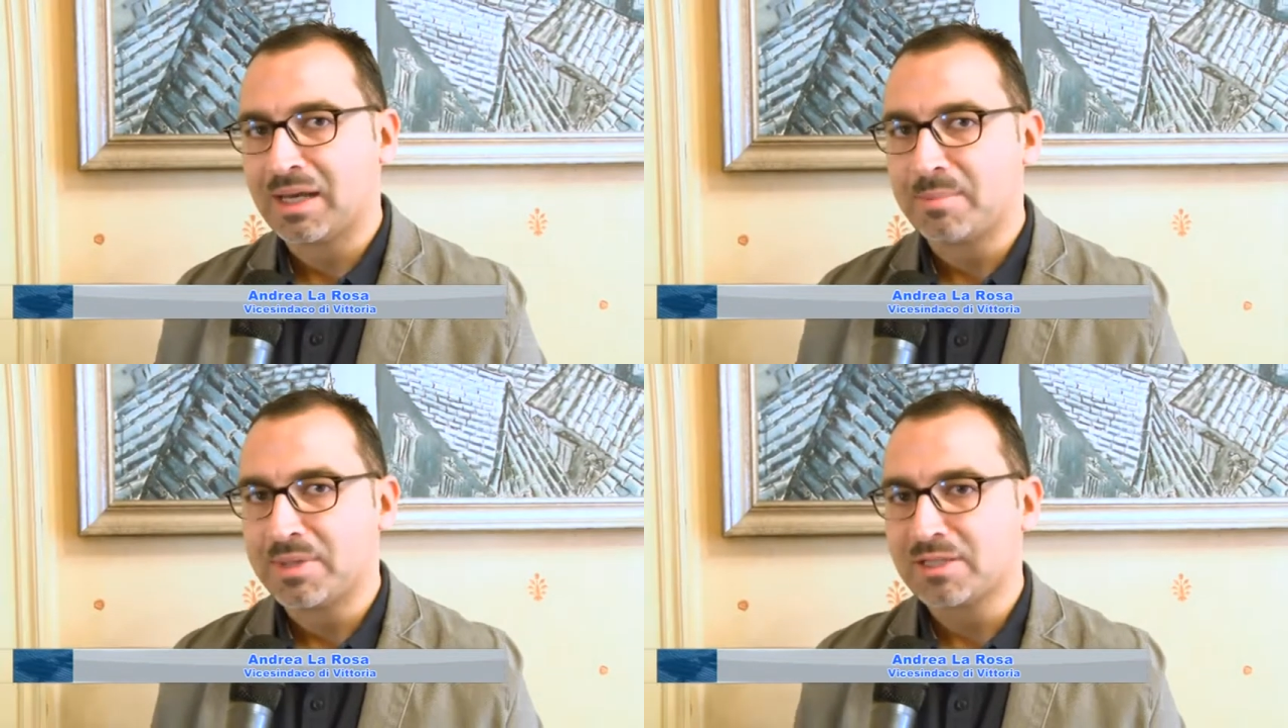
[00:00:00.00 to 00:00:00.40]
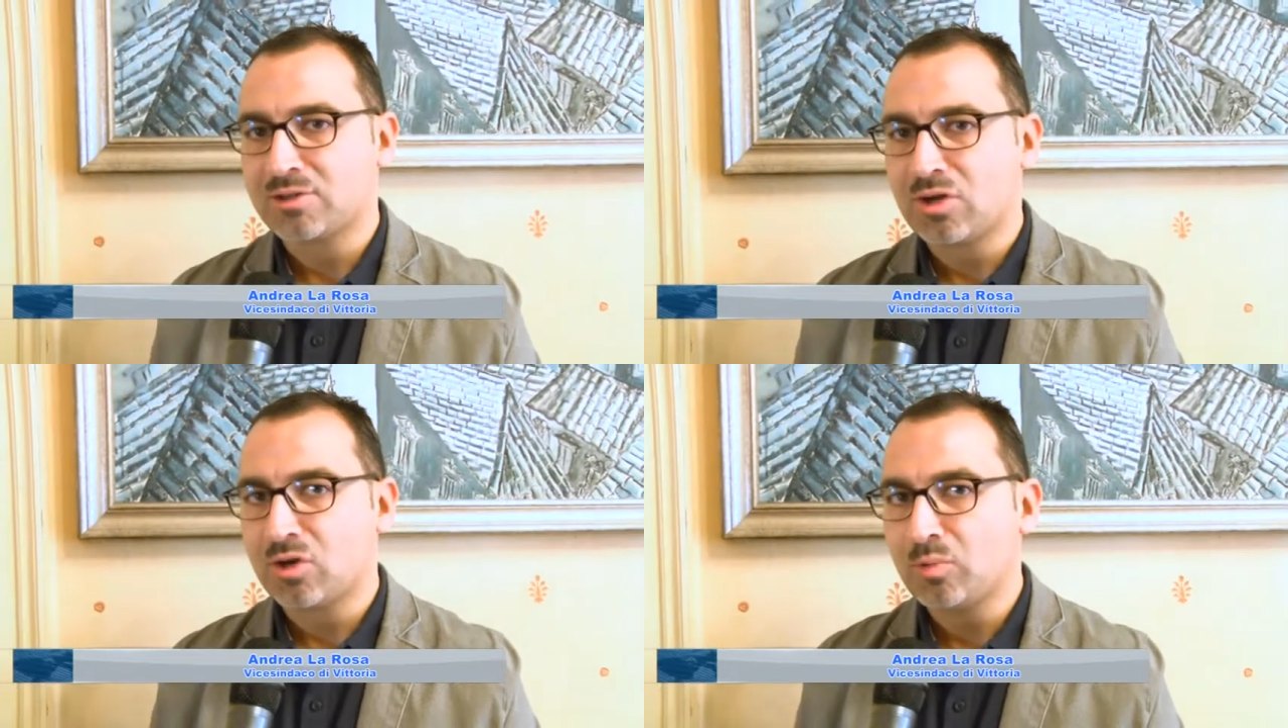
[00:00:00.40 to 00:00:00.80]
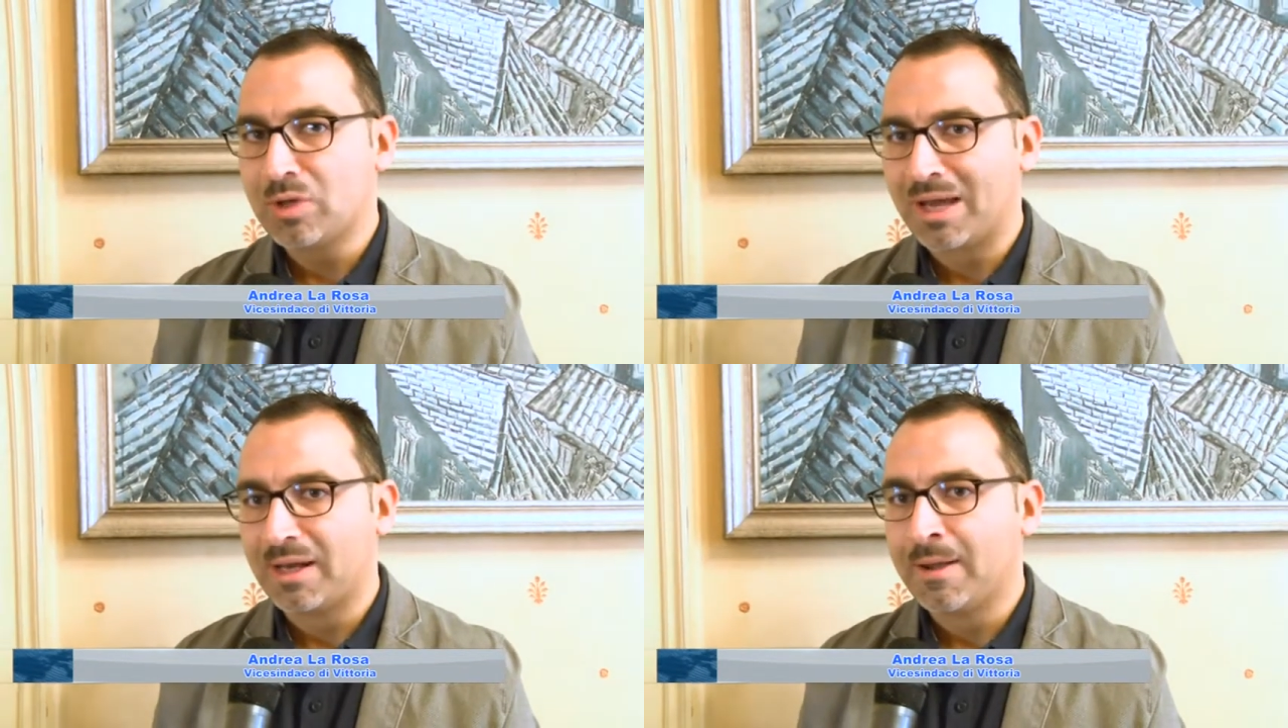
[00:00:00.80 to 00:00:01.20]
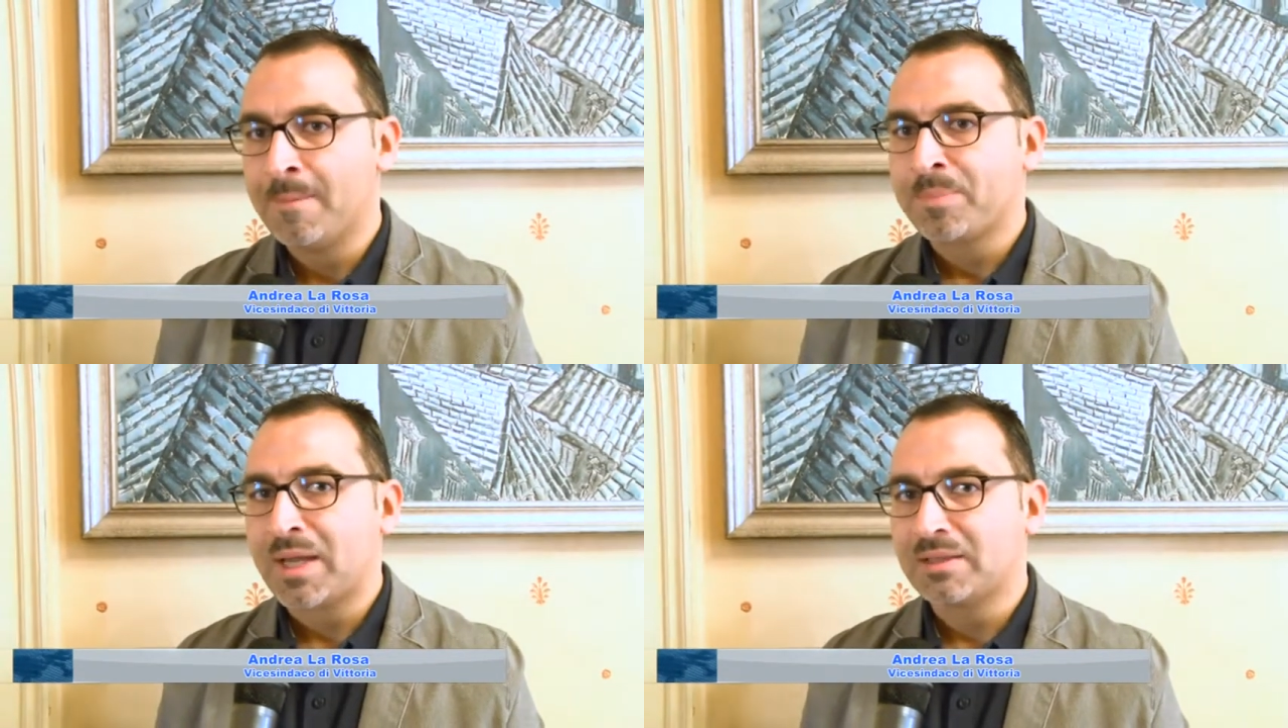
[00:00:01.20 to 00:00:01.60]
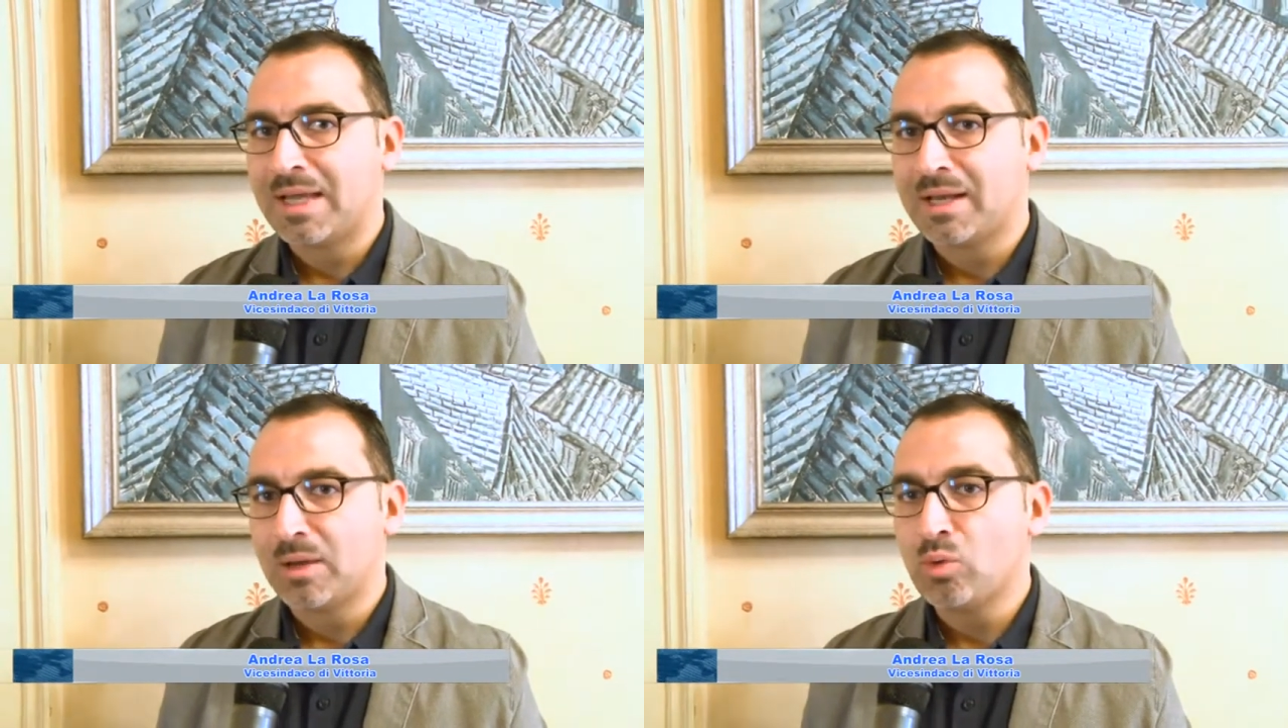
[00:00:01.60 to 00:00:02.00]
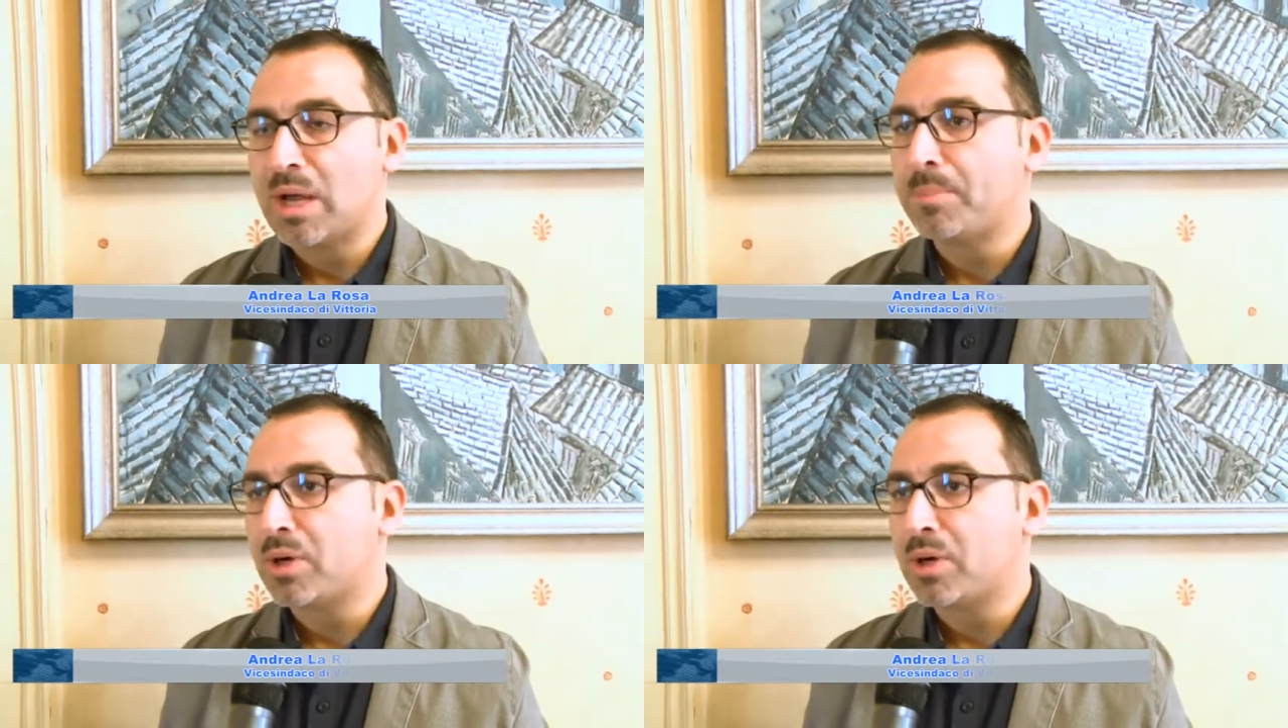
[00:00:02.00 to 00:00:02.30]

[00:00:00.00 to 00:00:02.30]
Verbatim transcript: l'amministrazione comunale a dare una